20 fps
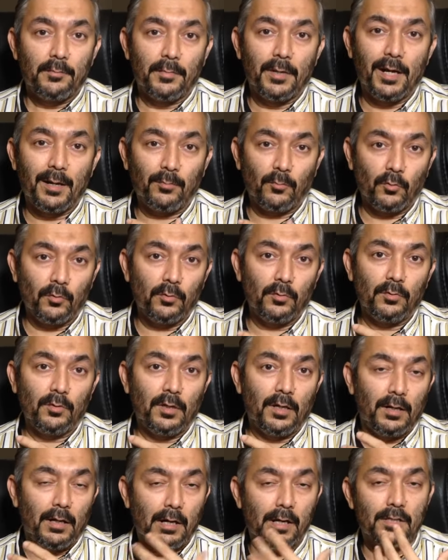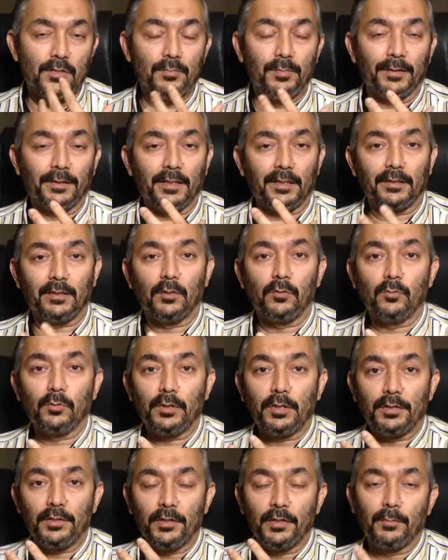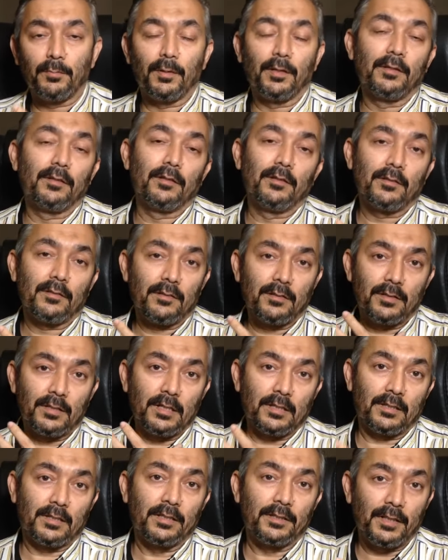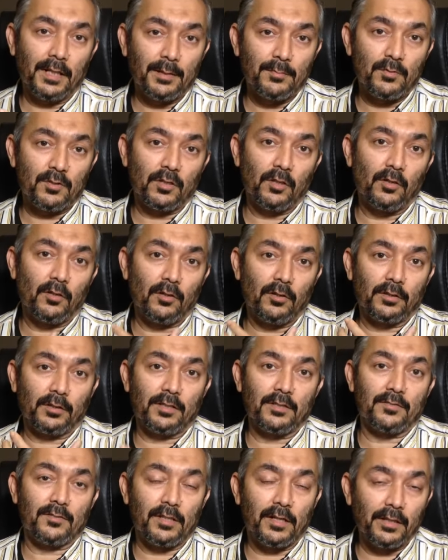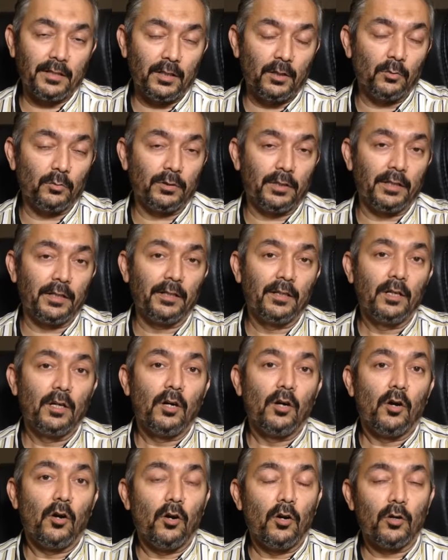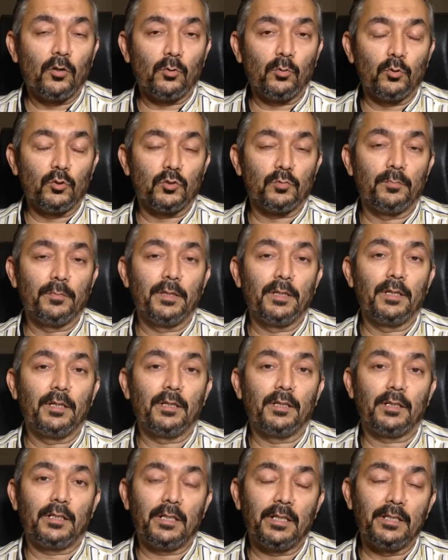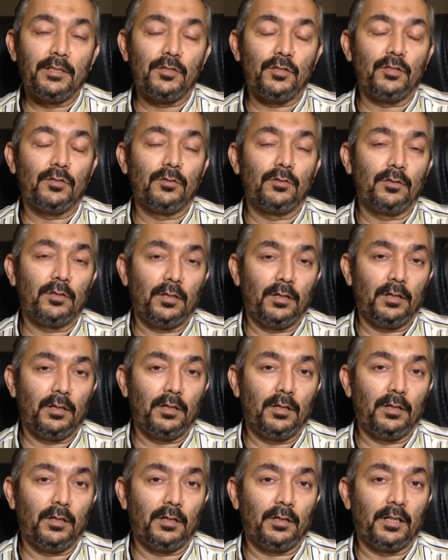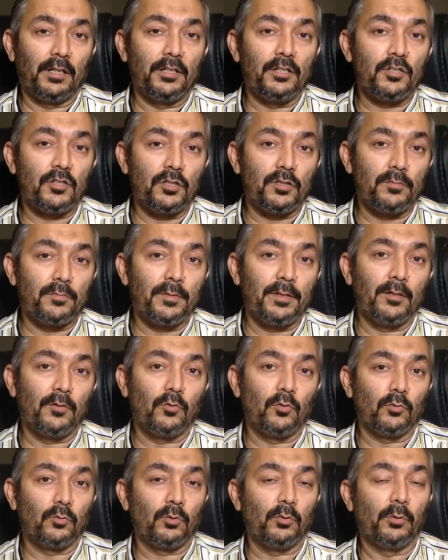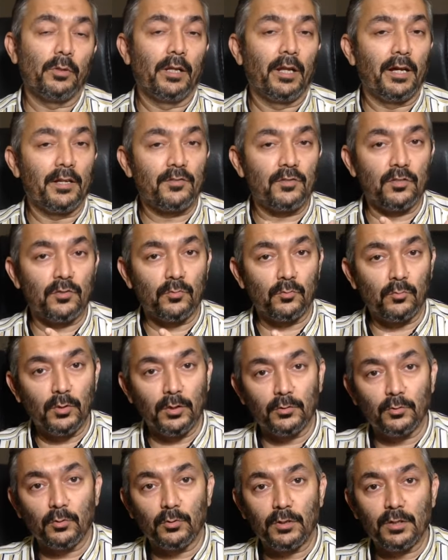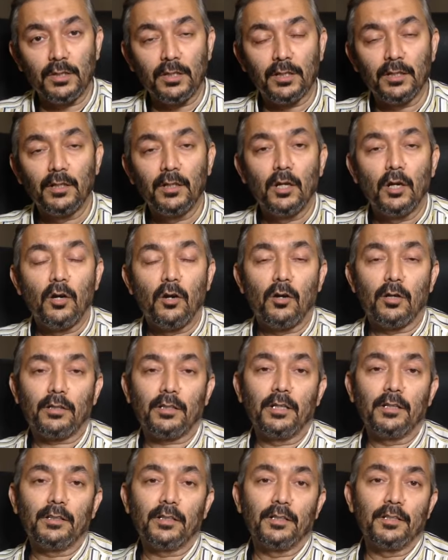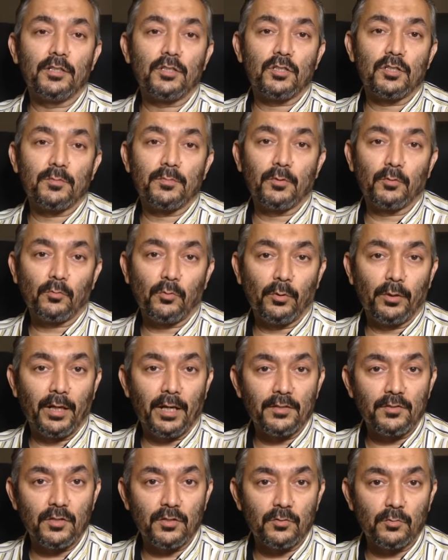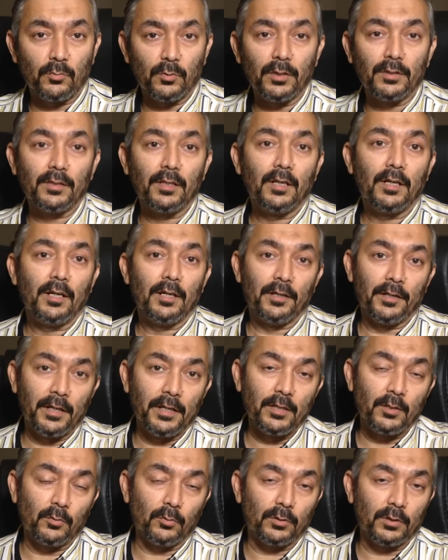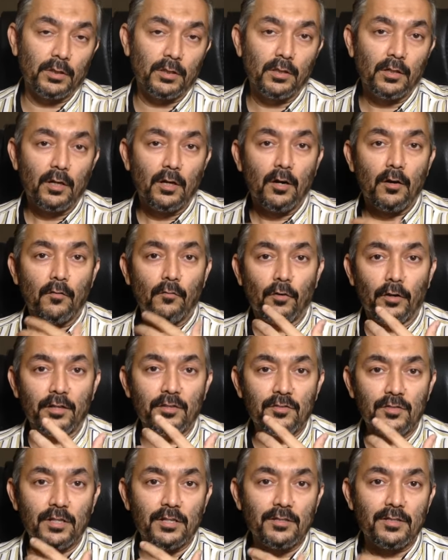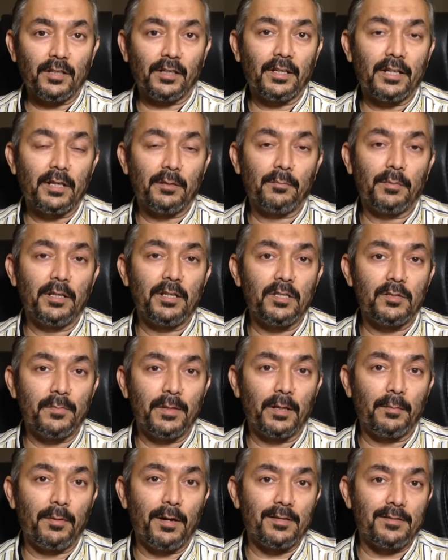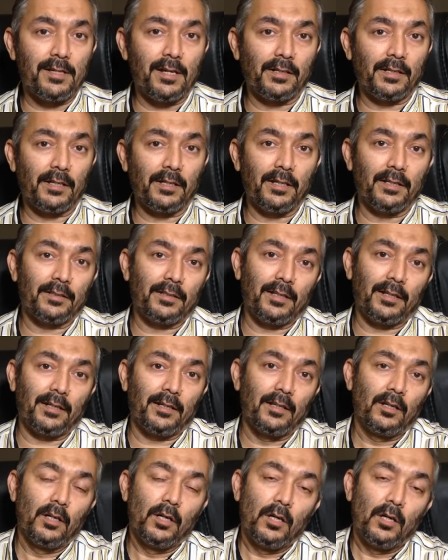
मैं आपको आज बताता हूँ कि टेढ़पन कितने टाइप्स का और किस तरह का होता है और उसमें किन कंडीशन में उनको इलाज की ज़रूरत होती है और किन कंडीशन में उनको इलाज की ज़रूरत नहीं होती फॉर इंस्टेंस अगर एक मरीज़ मेरे पास आके कहता है